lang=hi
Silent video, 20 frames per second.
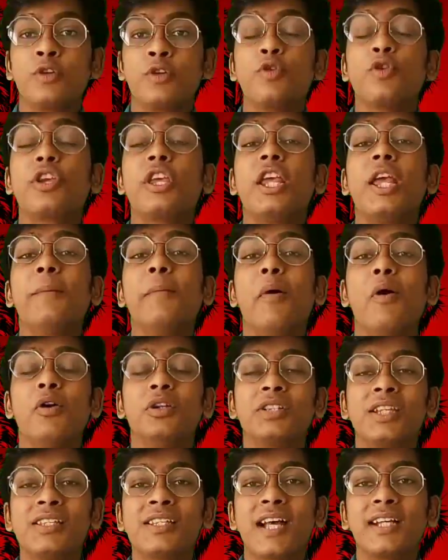क्योंकि ये
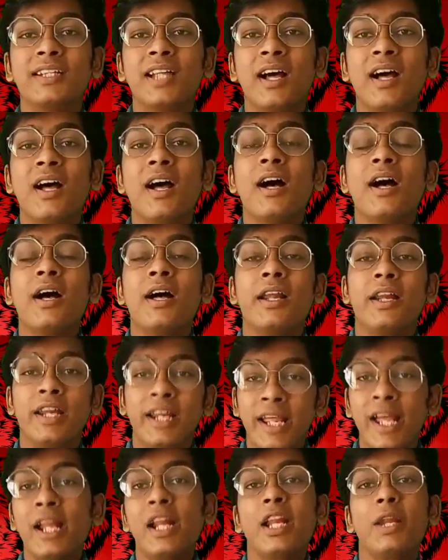बहुत ही ज़्यादा
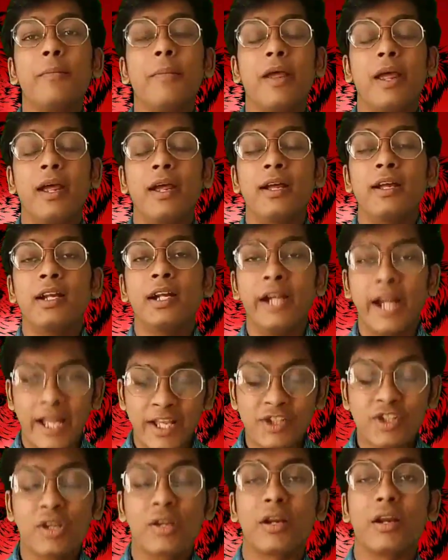रियली में
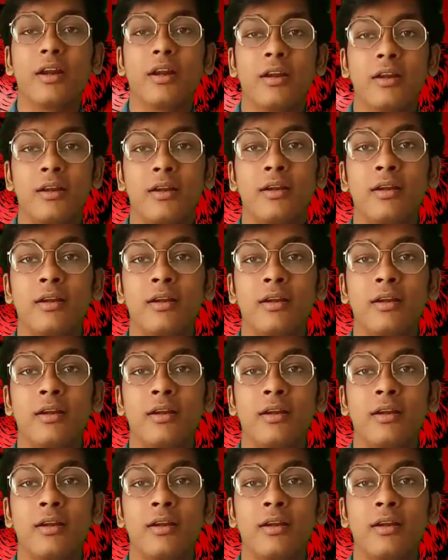डेंजर है